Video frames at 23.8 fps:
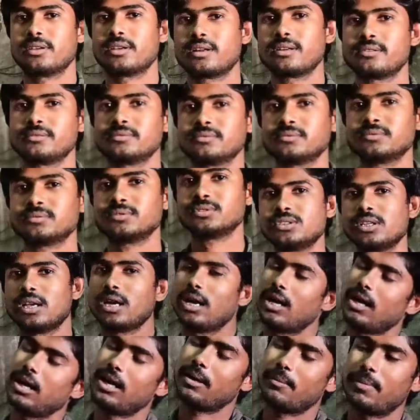बाकी में तीन ही
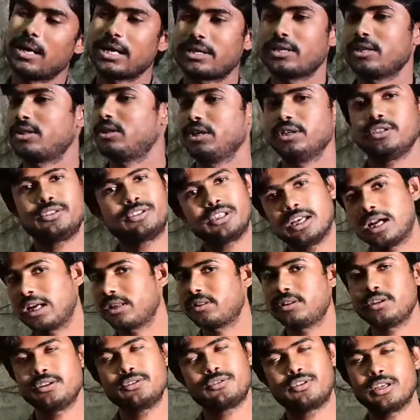एंगल हाँ बाकी तीन चार
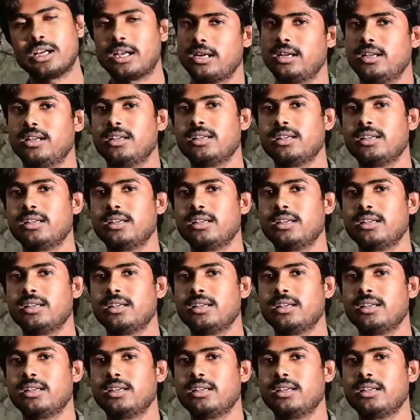तीन चार है